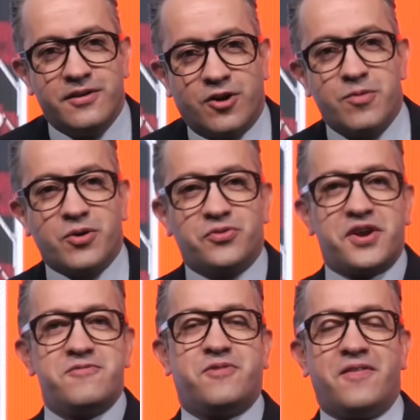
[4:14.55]
¿Cómo que
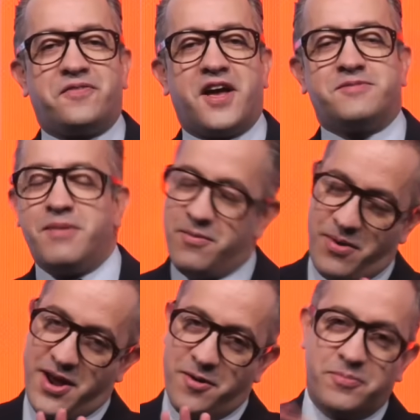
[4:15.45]
tren fantasma?
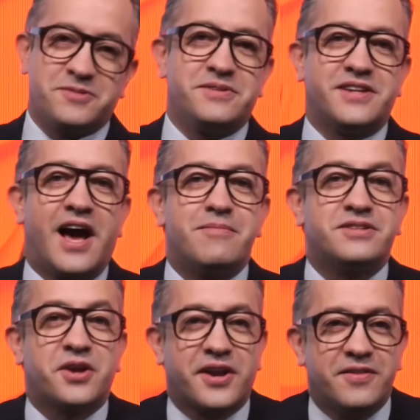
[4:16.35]
Bueno, pues mis
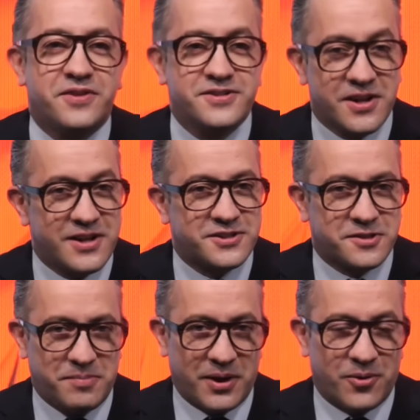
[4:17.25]
almas errantes les
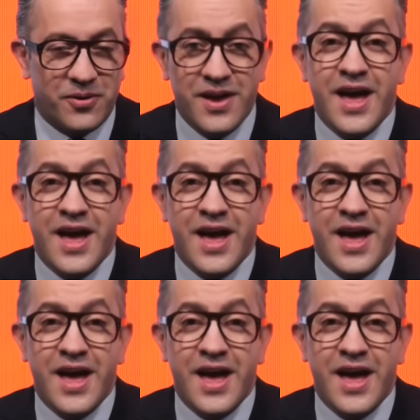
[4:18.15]
explico.